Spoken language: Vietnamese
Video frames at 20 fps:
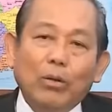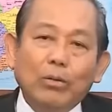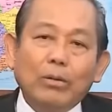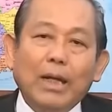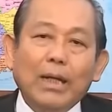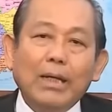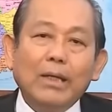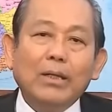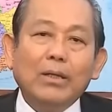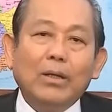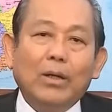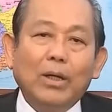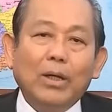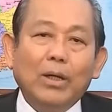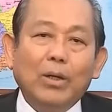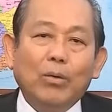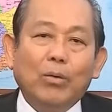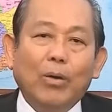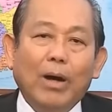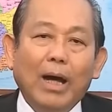Đấu tranh
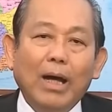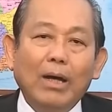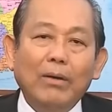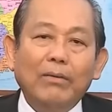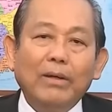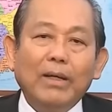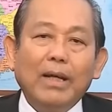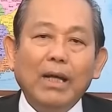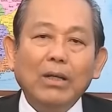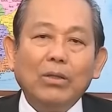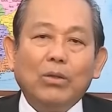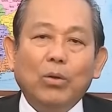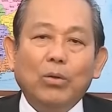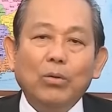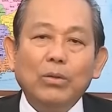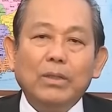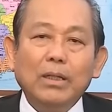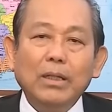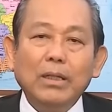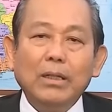có hiệu quả với các
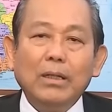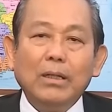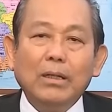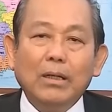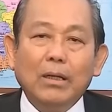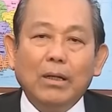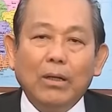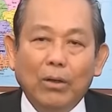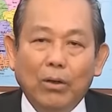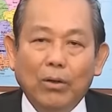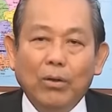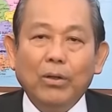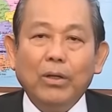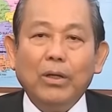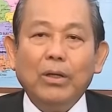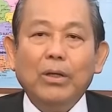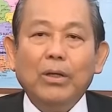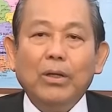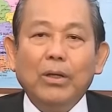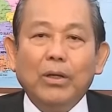tổ chức,
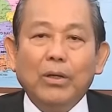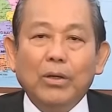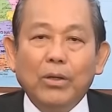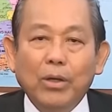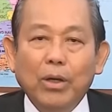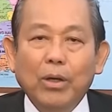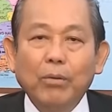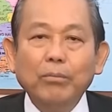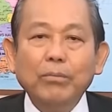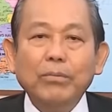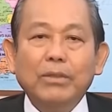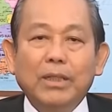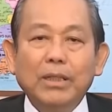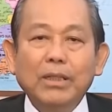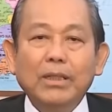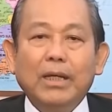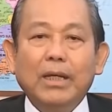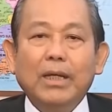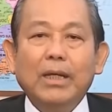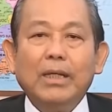hội, nhóm
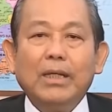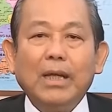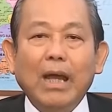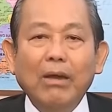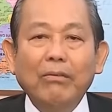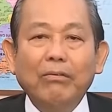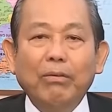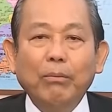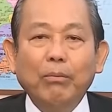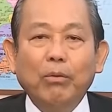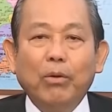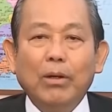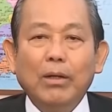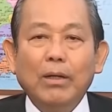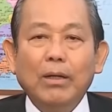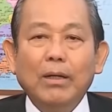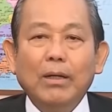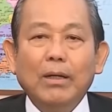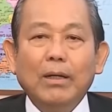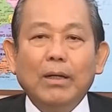chính trị trái pháp
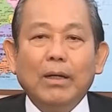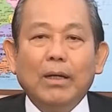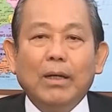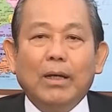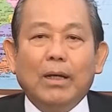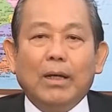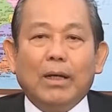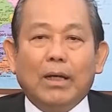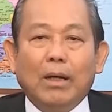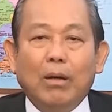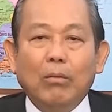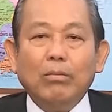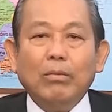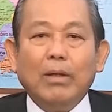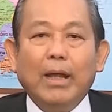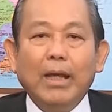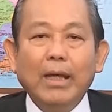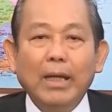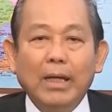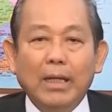luật,
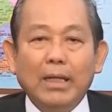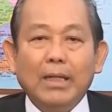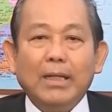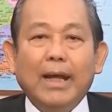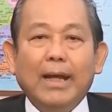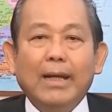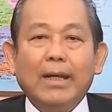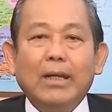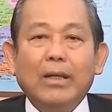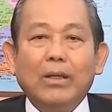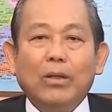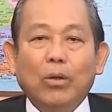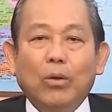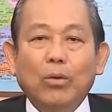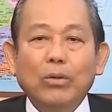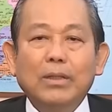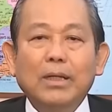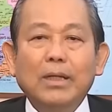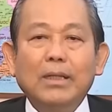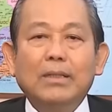không để hình thành
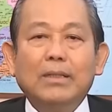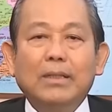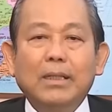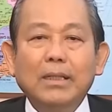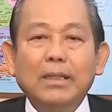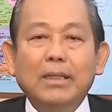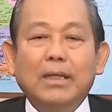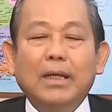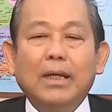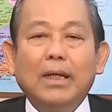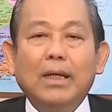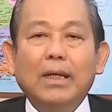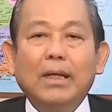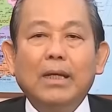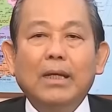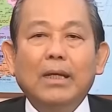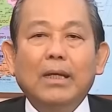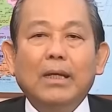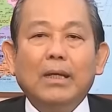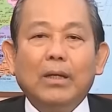tổ chức chính
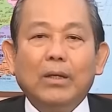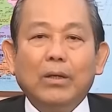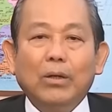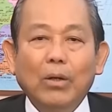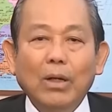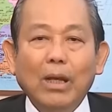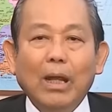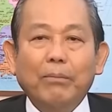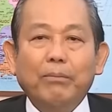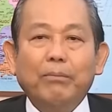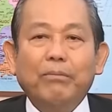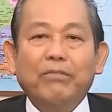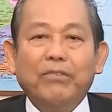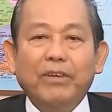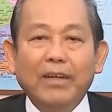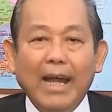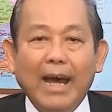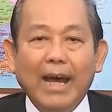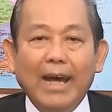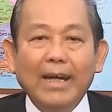trị đối lập
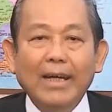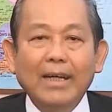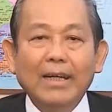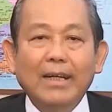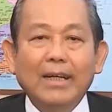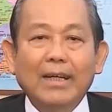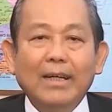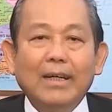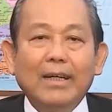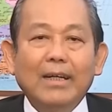với đảng.